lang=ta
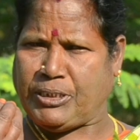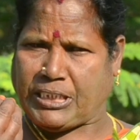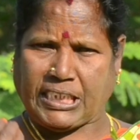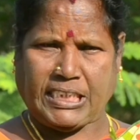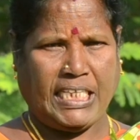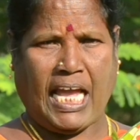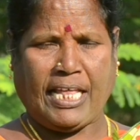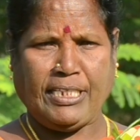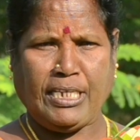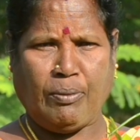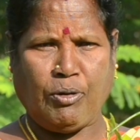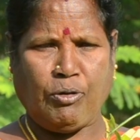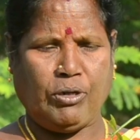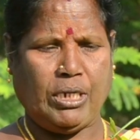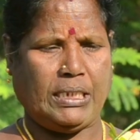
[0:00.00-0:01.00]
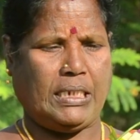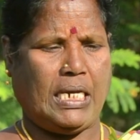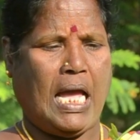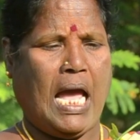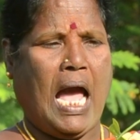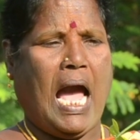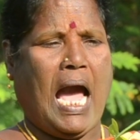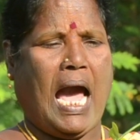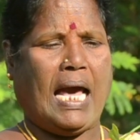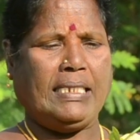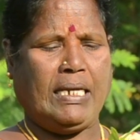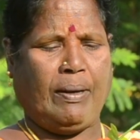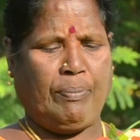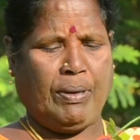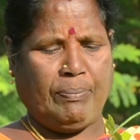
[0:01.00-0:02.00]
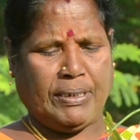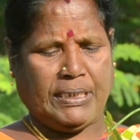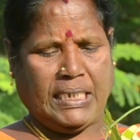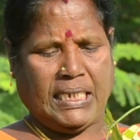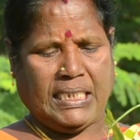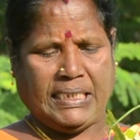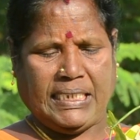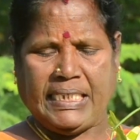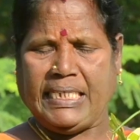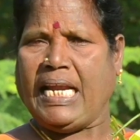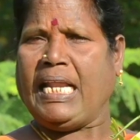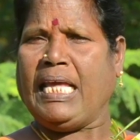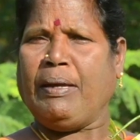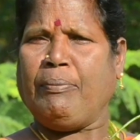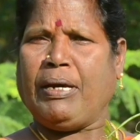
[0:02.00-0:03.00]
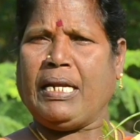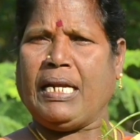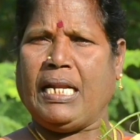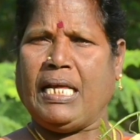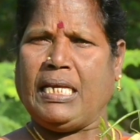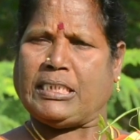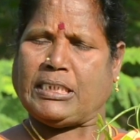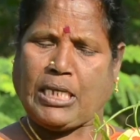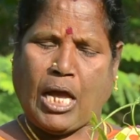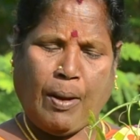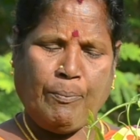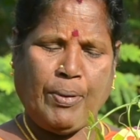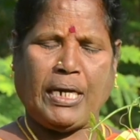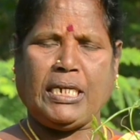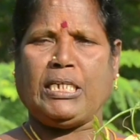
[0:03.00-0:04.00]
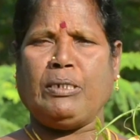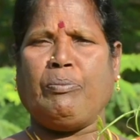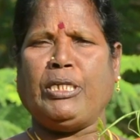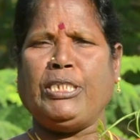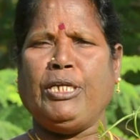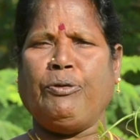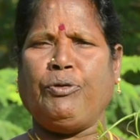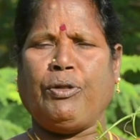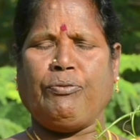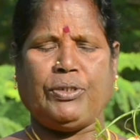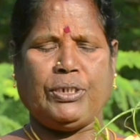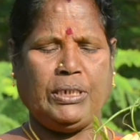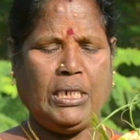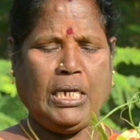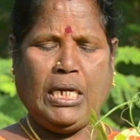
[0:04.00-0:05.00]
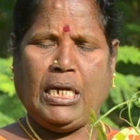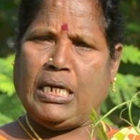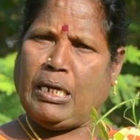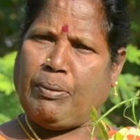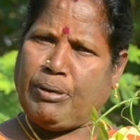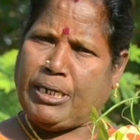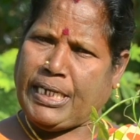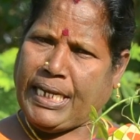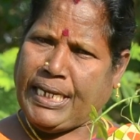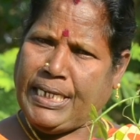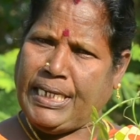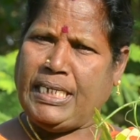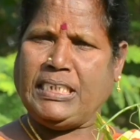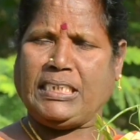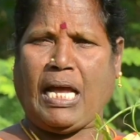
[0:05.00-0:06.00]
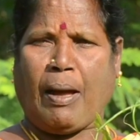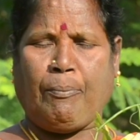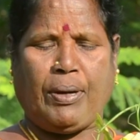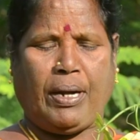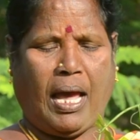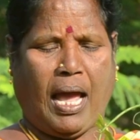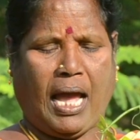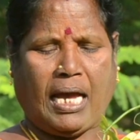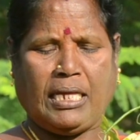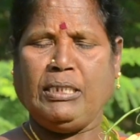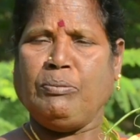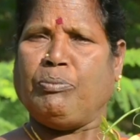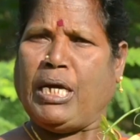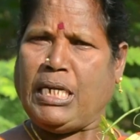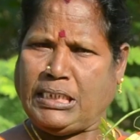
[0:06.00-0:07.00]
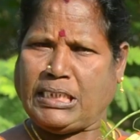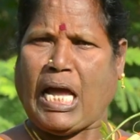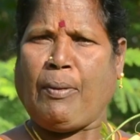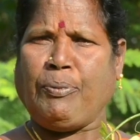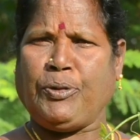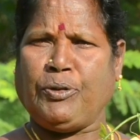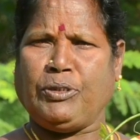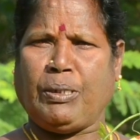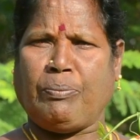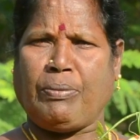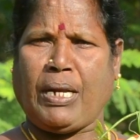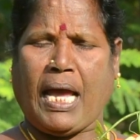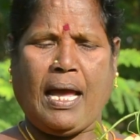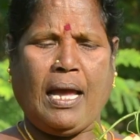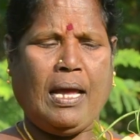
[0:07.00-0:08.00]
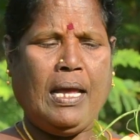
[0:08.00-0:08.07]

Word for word: சக்தி அதிகமாக உள்ளது அதுக்கப்புறம் பார்த்திங்கன்னா இந்த இலையை பாருங்களேன் சாப்பாட்டுக்கு மதிய உணவுக்கு நம்ம டெய்லி சாப்பிட்லாம் அது மாதிரி சாப்பிட்டு வந்தோம்னா